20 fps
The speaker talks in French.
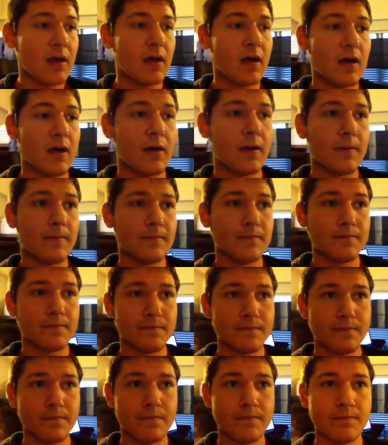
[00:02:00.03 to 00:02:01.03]
Euh,
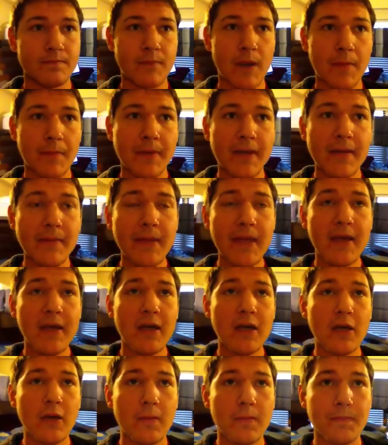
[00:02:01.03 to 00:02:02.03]
ma
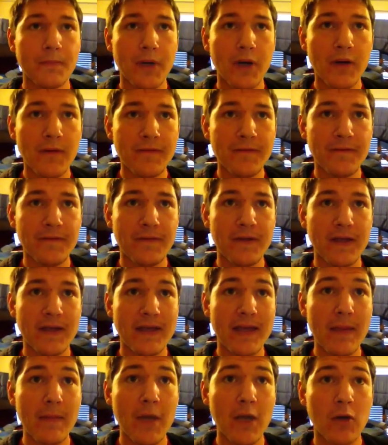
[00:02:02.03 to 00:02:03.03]
première prof
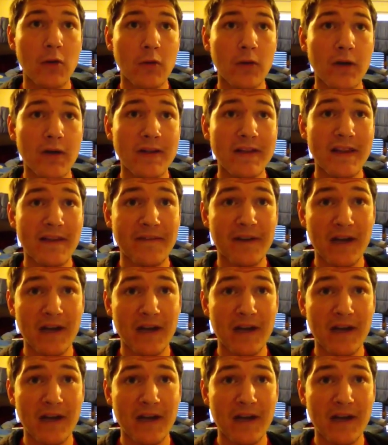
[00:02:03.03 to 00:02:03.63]
québécoise de